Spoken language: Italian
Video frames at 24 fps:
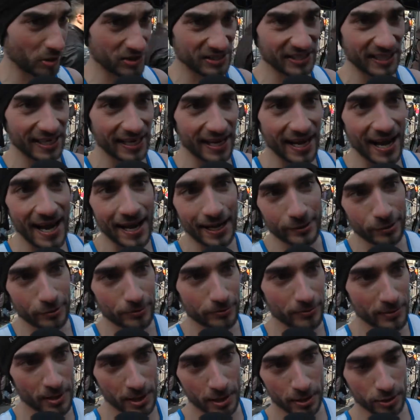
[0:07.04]
questa gara di
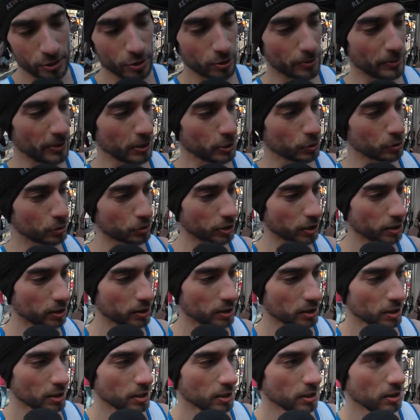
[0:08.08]
un, di un minuto.
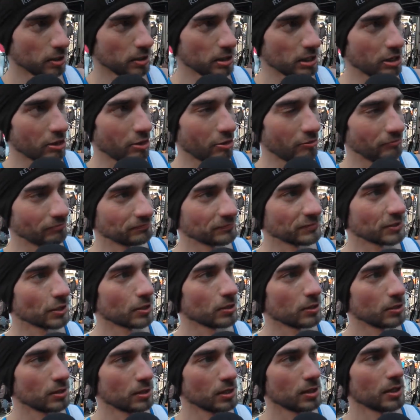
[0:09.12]

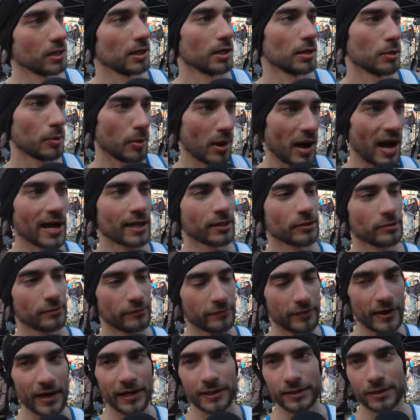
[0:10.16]
il quarto,
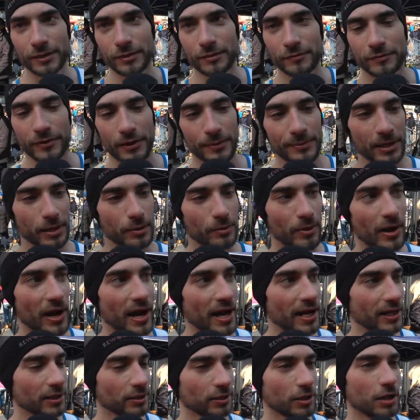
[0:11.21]
infatti, conferma il
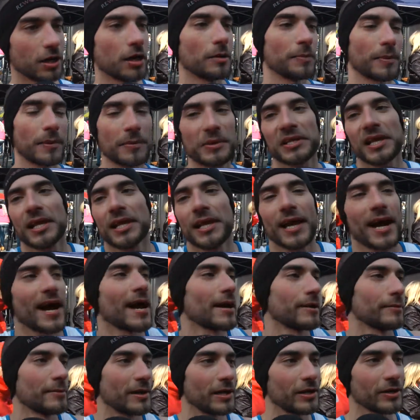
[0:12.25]
quarto. Primo
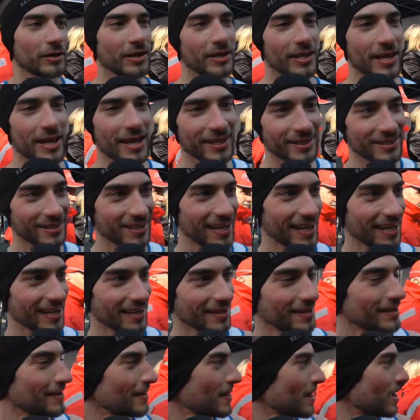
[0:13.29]
italiano, meglio che niente, dai.
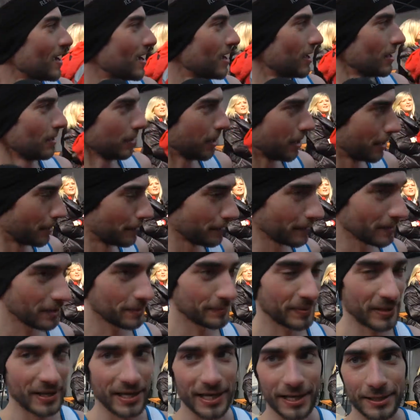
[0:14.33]
Hai avuto
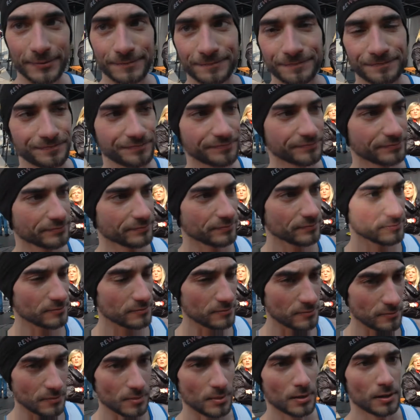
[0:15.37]

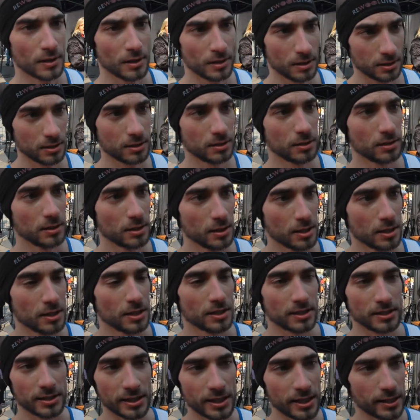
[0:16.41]
difficoltà e eh, se sì
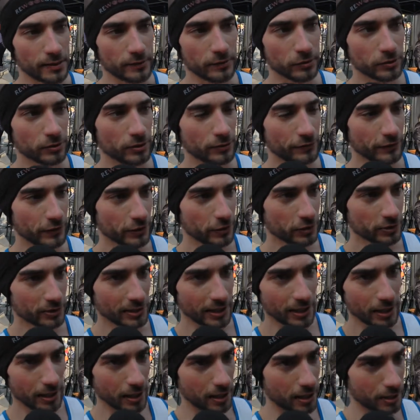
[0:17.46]
dove? Sì, ho avuto
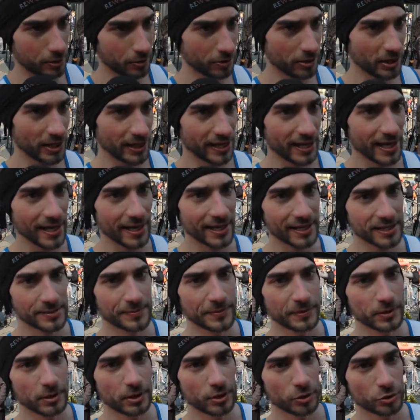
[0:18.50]
difficoltà lungo la gara
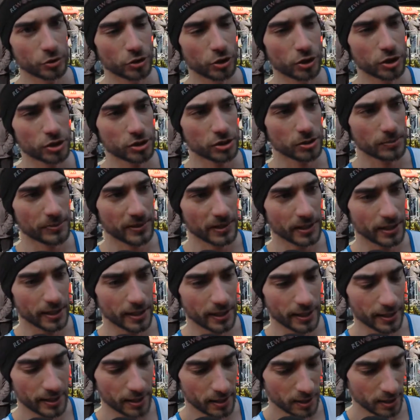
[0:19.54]
rispetto all'anno scorso
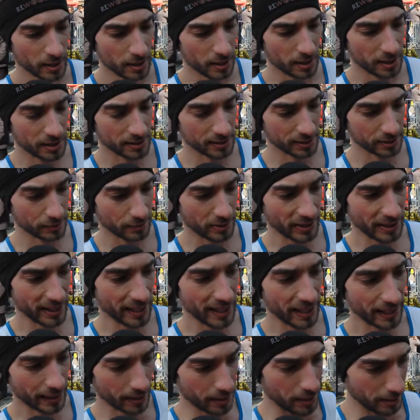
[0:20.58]
perché è stata una
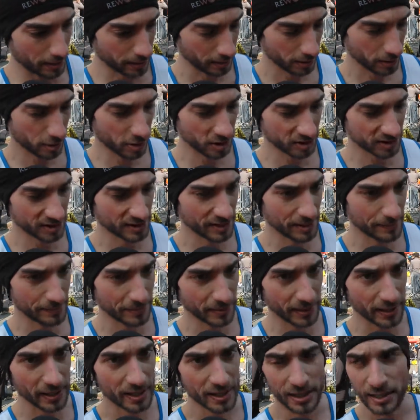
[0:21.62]
gara corsa
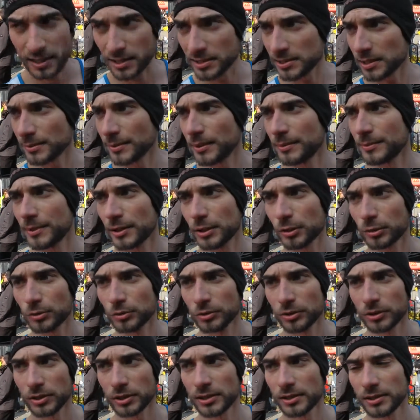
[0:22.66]
sempre insieme al
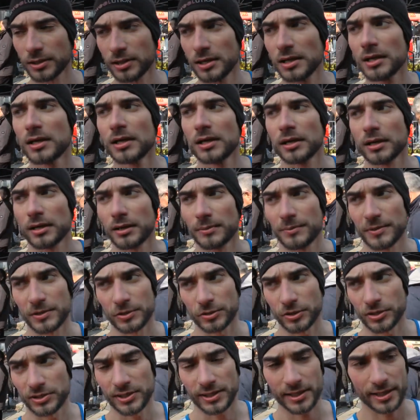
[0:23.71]
Macrut che
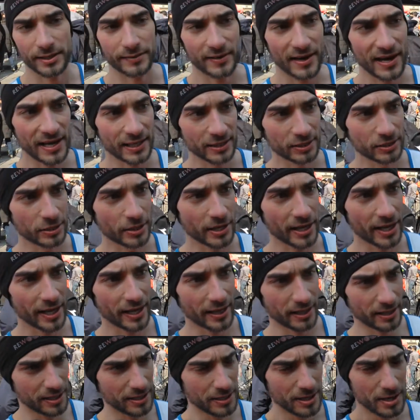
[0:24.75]
penso che stia arrivando e
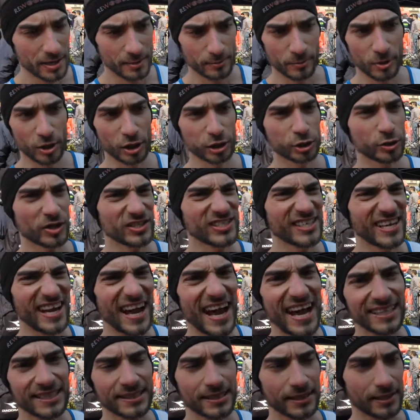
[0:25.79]
molto a
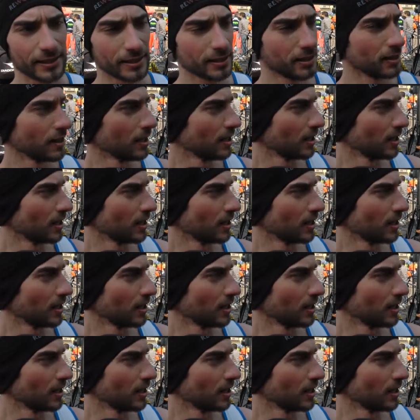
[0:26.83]
scatti